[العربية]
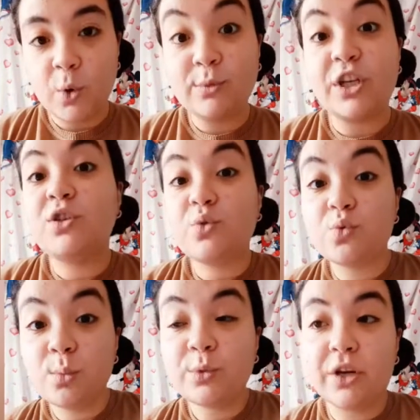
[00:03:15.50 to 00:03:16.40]
ومش عايزين
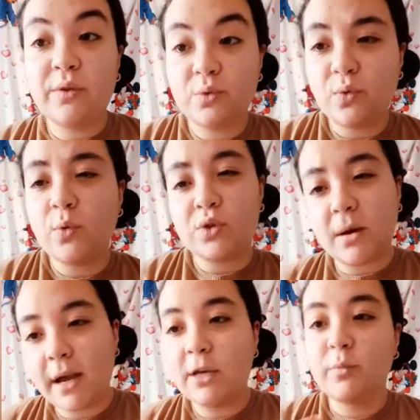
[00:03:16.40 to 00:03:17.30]
يصوموا ومش عارفين يصوموا
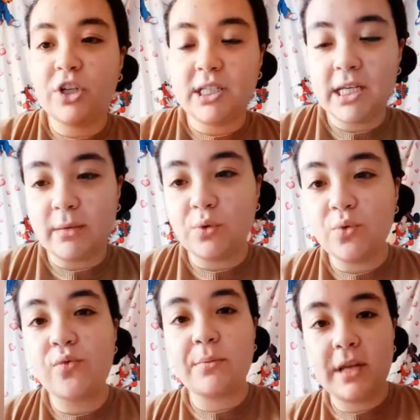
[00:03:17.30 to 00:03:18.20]
وصعب عليهم ومش قادرين يعملوه
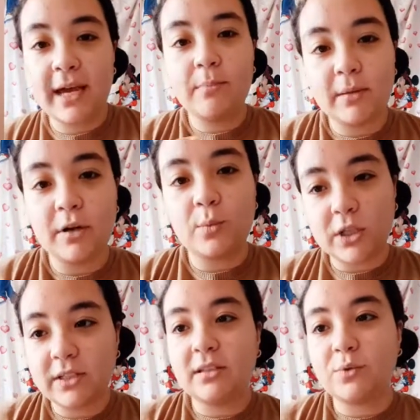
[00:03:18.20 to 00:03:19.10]
فبنحاول بقى نمرنهم
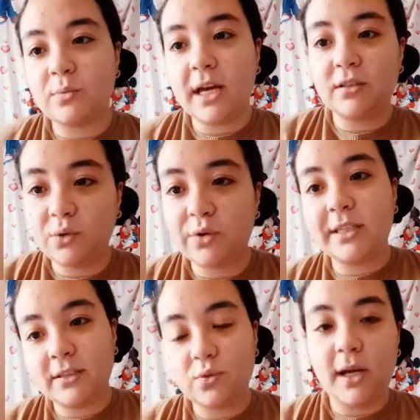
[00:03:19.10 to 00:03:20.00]
واحده واحده طب صوموا لحد الظهر بعد
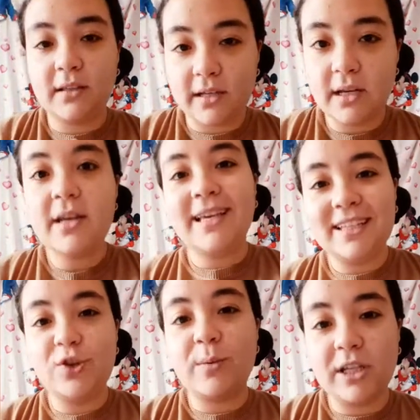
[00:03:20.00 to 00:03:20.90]
كده صوموا لحد العصر كده
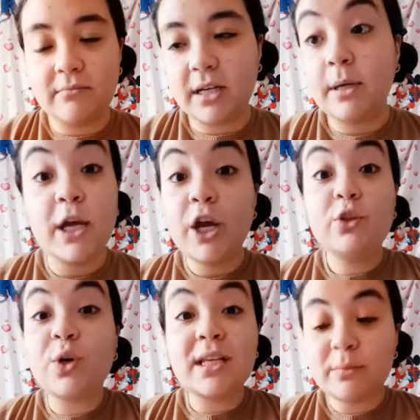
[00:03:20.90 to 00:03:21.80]
يقدروا يكونوا لحد المغرب
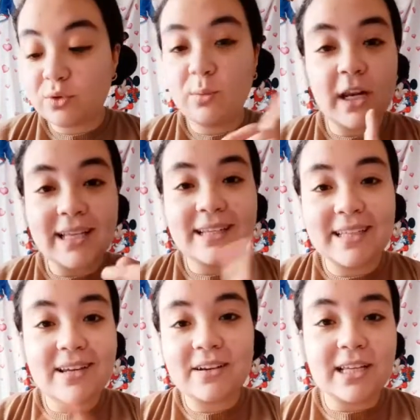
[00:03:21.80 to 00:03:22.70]
انتوا اصلا لا بتصوموا لحد لا
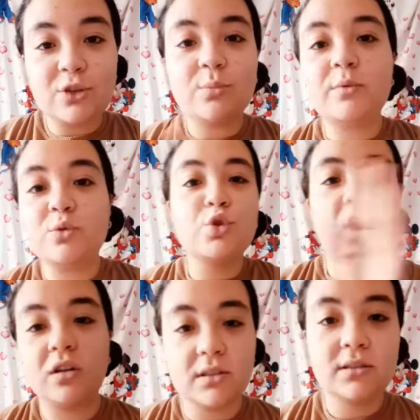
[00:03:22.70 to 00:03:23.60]
ده ولا ده ولا ده انتوا ما بتصوموش
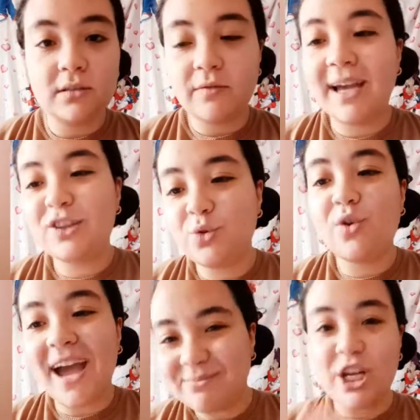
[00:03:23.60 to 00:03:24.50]
خالص فانتوا
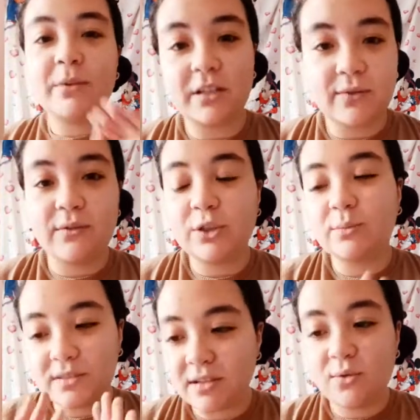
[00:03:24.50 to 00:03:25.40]
افشع من الاطفال فانتوا
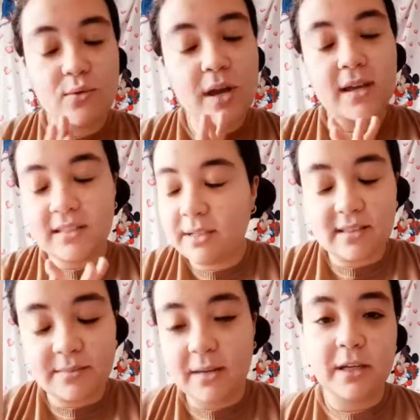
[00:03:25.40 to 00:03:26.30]
منظركم زباله
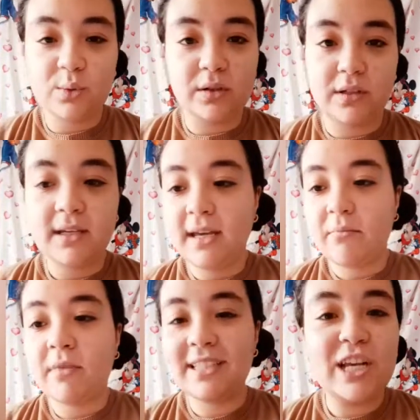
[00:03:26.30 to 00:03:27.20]
الزباله بجد والله
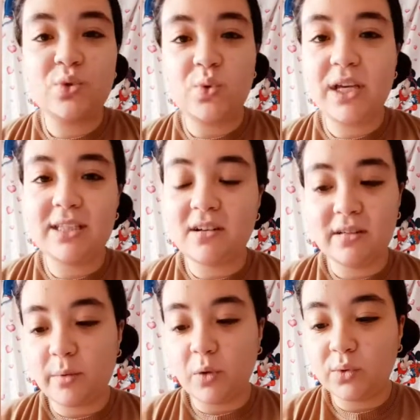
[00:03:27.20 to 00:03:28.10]
ما يصحش السلوكيات دي خالص
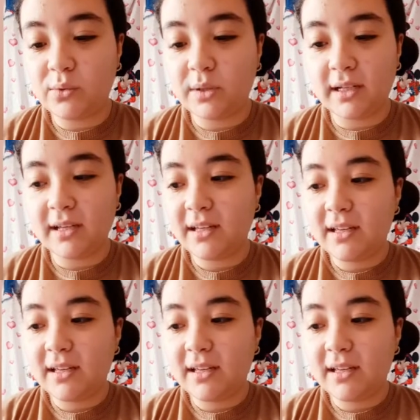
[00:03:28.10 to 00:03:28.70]
تبقى موجوده وان